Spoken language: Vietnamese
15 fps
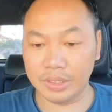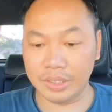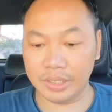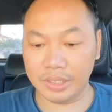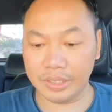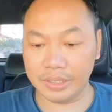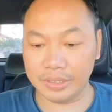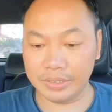
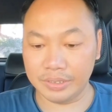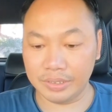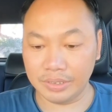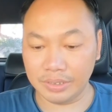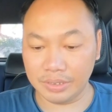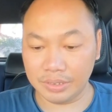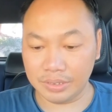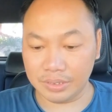Đấy ha.
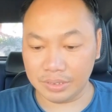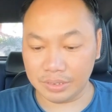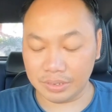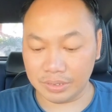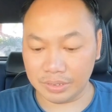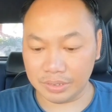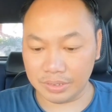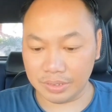
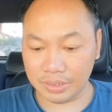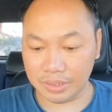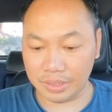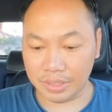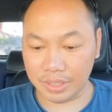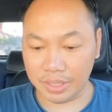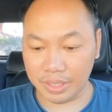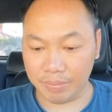
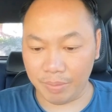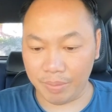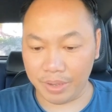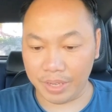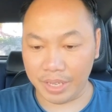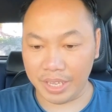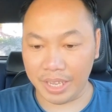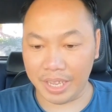Đó,
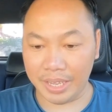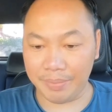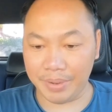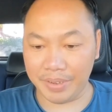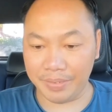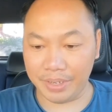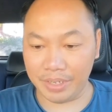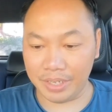cái ngày
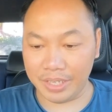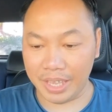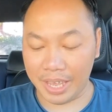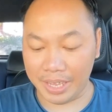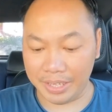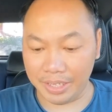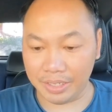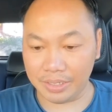mà phải nói là
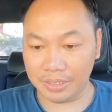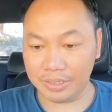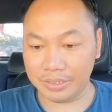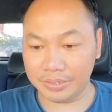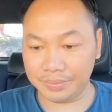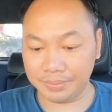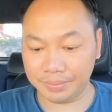dài nhất luôn